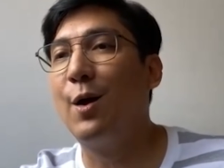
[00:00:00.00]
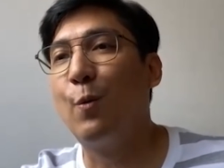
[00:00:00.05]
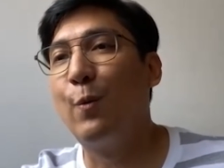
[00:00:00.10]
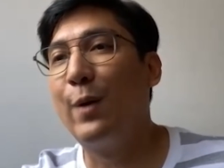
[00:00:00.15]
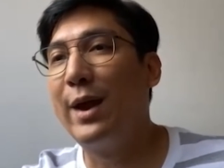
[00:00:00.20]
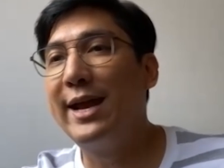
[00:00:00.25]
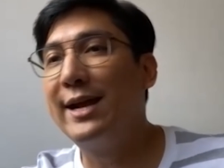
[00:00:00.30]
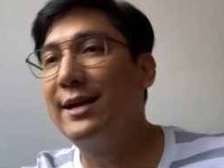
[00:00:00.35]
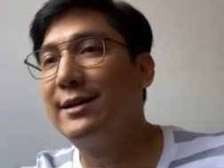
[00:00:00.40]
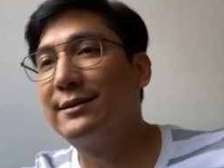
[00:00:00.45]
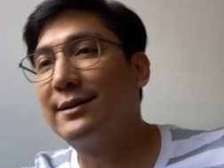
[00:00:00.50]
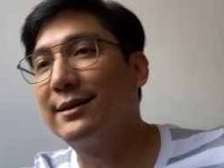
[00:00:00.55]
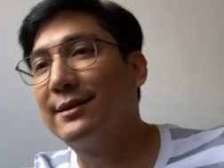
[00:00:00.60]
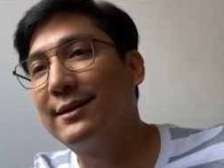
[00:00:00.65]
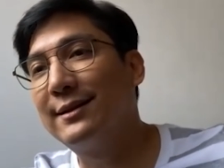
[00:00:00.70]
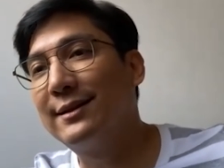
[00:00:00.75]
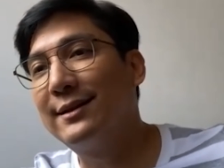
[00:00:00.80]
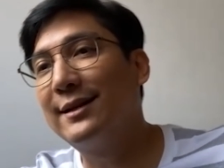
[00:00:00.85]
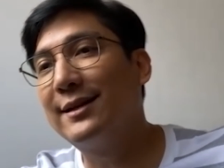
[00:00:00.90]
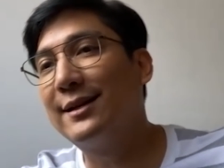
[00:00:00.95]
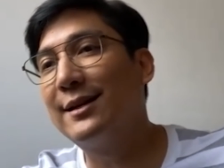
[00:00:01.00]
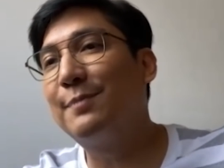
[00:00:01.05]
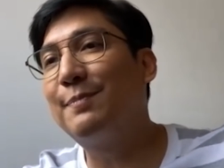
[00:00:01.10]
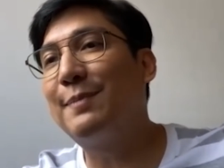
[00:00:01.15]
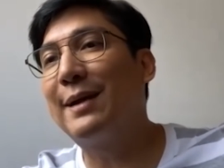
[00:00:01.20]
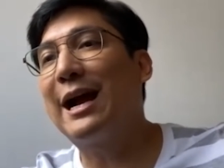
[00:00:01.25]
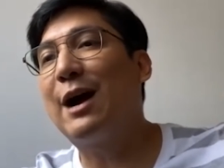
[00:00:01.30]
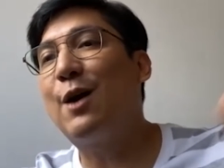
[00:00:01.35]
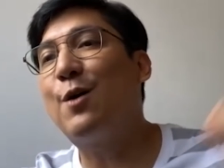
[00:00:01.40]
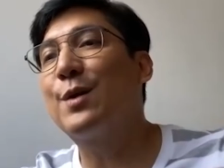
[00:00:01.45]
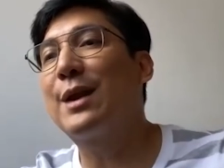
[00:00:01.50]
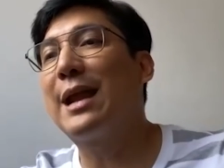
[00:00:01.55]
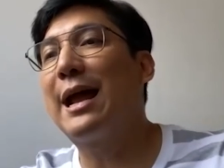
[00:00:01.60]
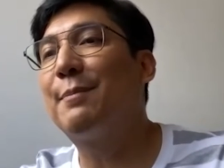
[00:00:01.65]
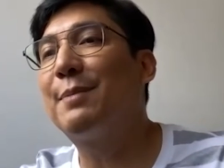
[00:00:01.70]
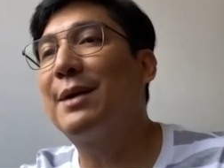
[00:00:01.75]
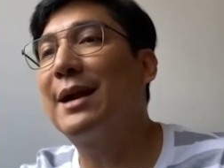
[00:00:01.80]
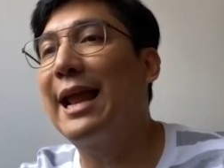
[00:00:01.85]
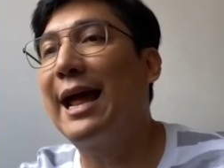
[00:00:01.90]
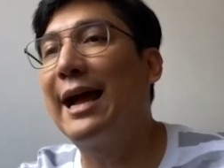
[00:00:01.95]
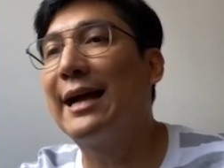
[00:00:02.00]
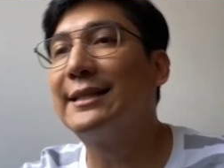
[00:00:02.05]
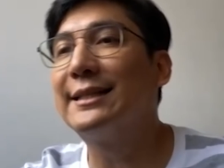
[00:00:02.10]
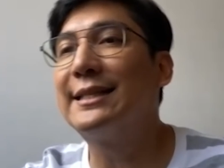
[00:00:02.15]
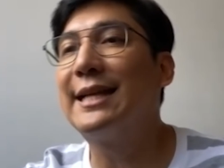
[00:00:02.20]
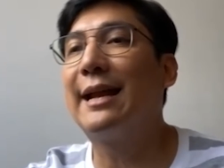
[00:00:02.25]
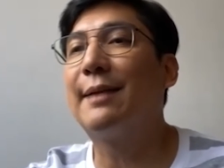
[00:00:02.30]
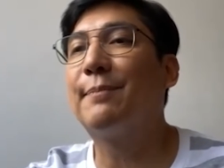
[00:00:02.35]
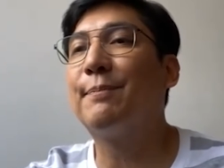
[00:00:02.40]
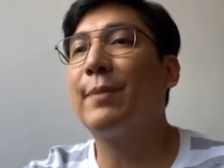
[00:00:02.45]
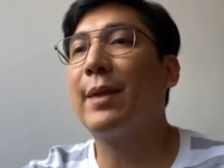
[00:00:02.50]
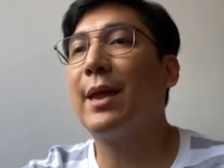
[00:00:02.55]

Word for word: วิ่งจืไปเข้าห้องน้ำข้างหลังเสร็จ